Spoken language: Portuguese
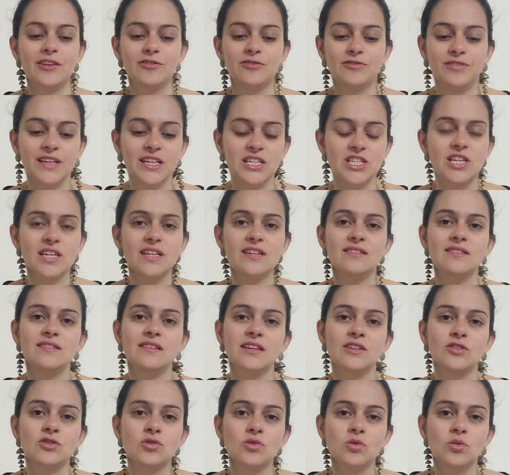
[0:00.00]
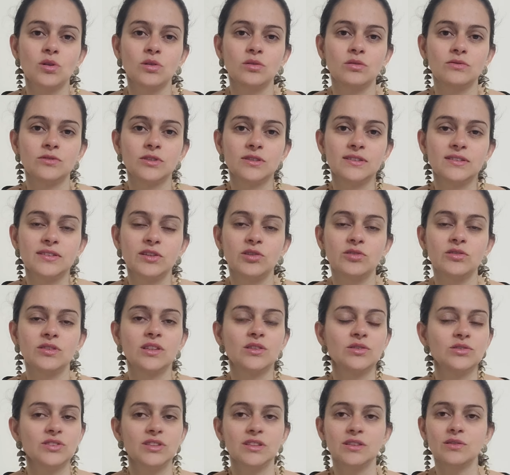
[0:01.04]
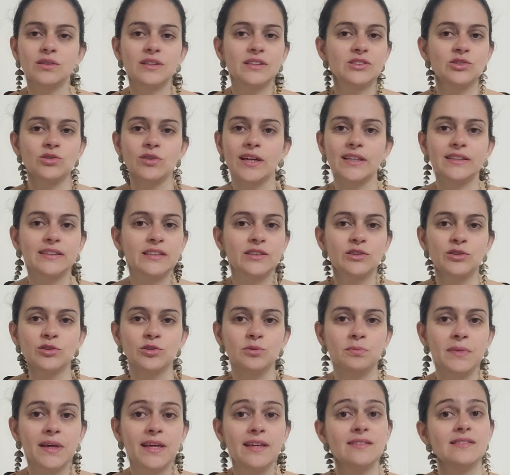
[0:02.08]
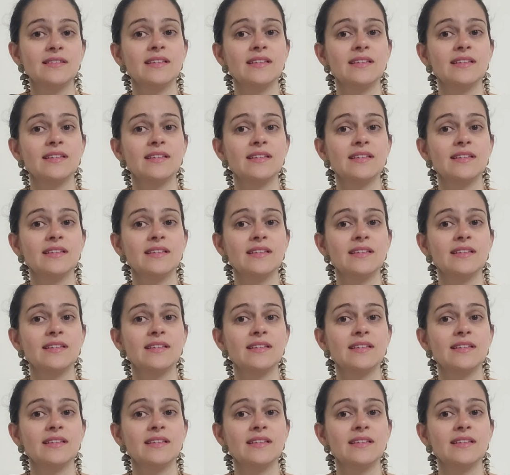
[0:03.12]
Veja aí se ressoa com você ou não. Se não ressoar, tá tudo bem.